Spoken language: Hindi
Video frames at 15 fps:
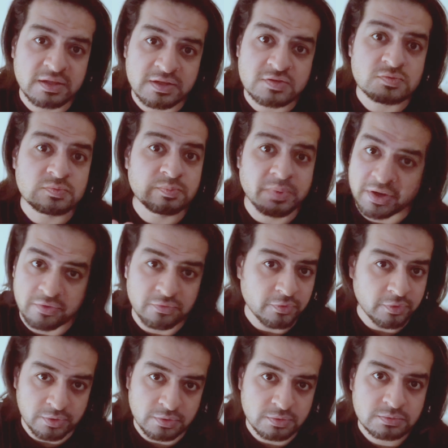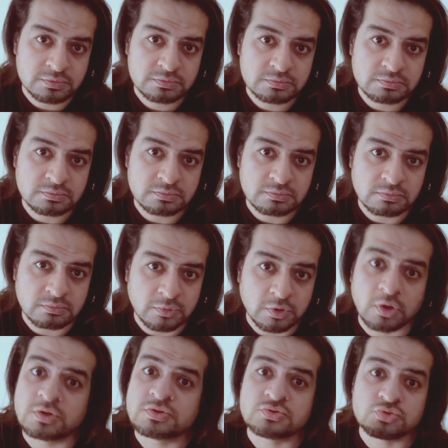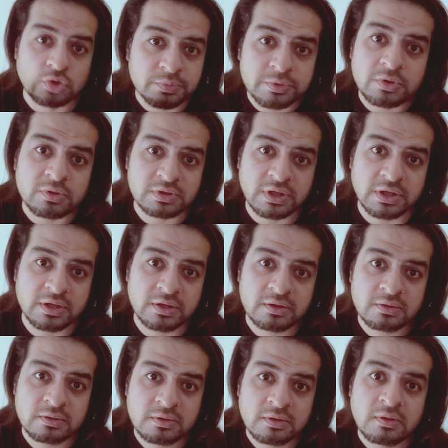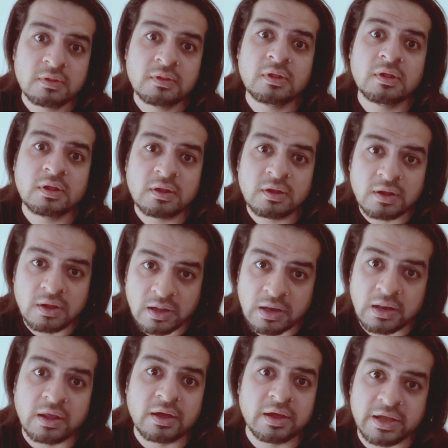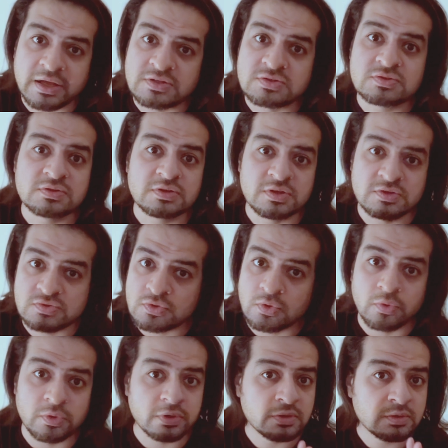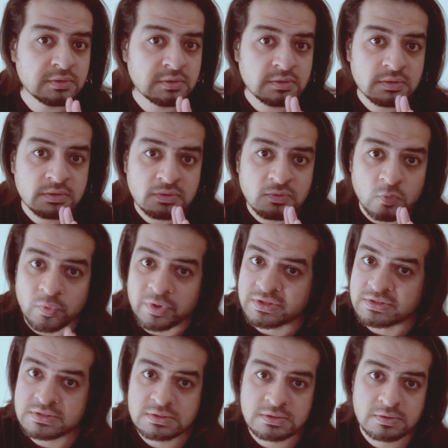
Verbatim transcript: is better for you. Because jo bhi hota hai Allah has His own ways.